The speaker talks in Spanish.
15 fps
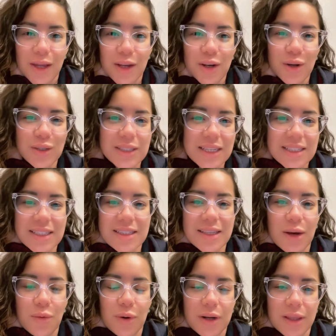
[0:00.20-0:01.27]
No sé si se
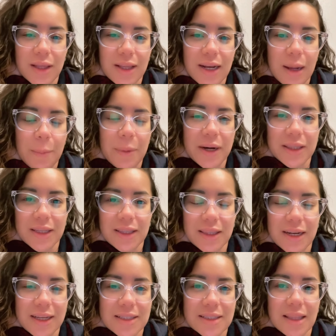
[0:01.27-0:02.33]
acuerdan en la parte
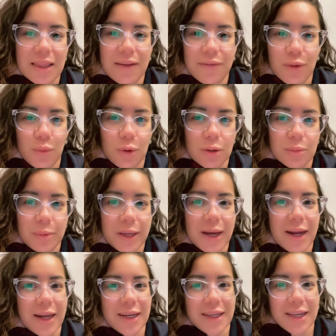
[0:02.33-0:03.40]
3 de Leave the World
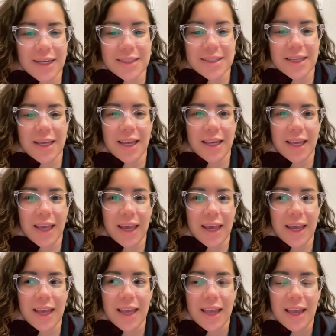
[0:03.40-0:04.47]
Behind que les dije
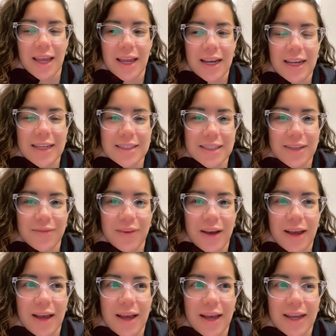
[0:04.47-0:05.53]
que les
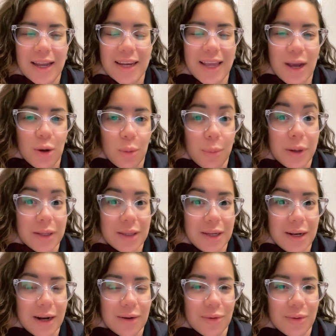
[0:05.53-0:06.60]
iba, quería
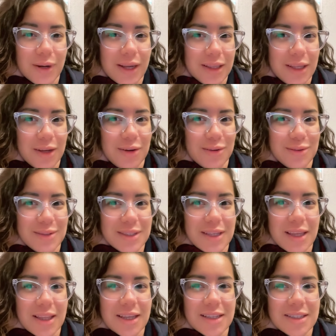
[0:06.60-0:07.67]
compartir algo grande con
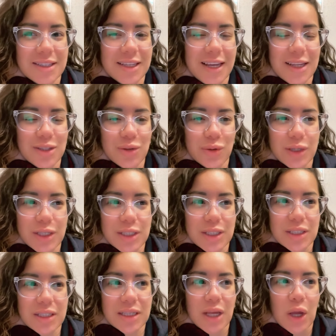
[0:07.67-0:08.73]
ustedes y esto
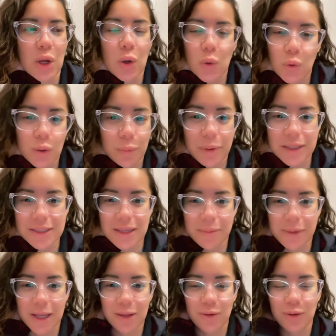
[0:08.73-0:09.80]
es un
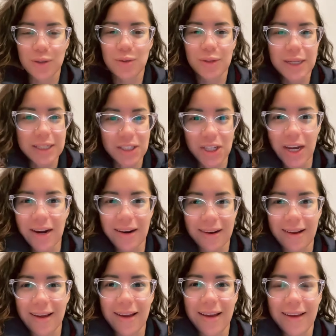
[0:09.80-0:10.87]
pensamiento, es una
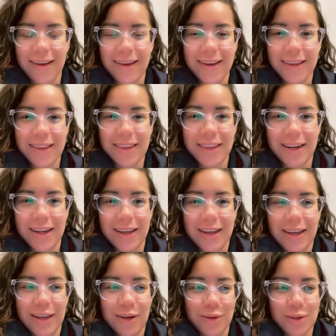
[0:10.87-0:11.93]
charla
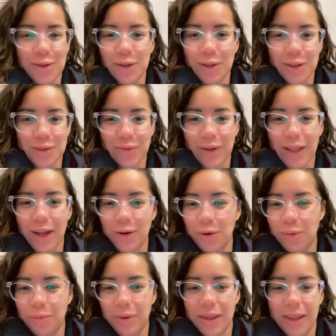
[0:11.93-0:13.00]
entre nosotros, ¿verdad? No
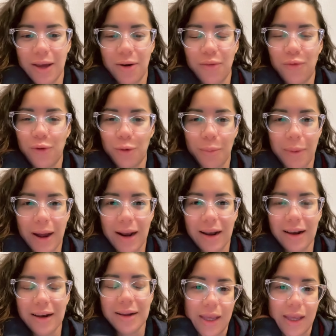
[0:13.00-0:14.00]
un video formal.